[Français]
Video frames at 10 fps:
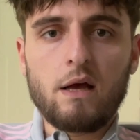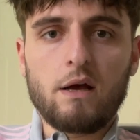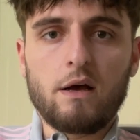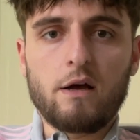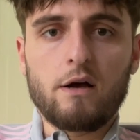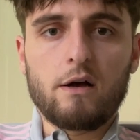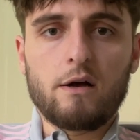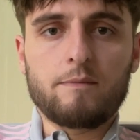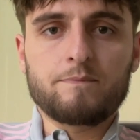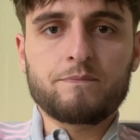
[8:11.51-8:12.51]

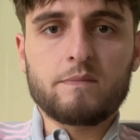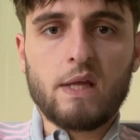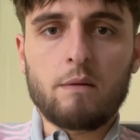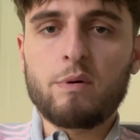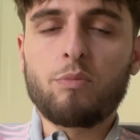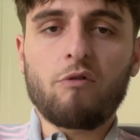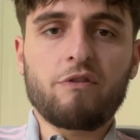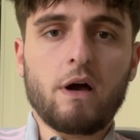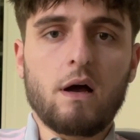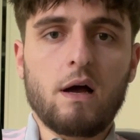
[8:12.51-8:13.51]
et puis pour
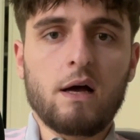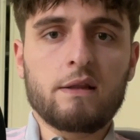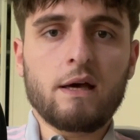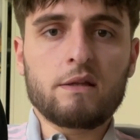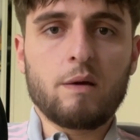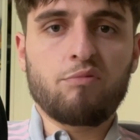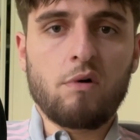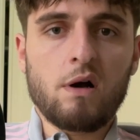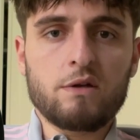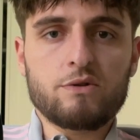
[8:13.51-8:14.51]
faire un, dernier
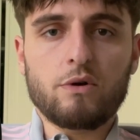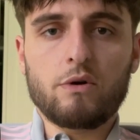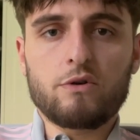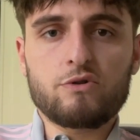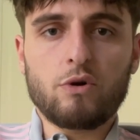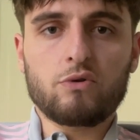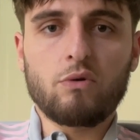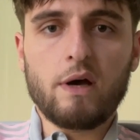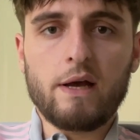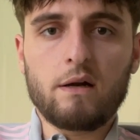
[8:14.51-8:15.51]
point sur, sur
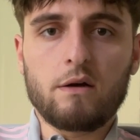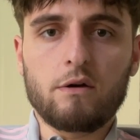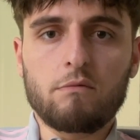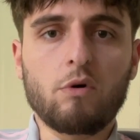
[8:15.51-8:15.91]
Tourelle,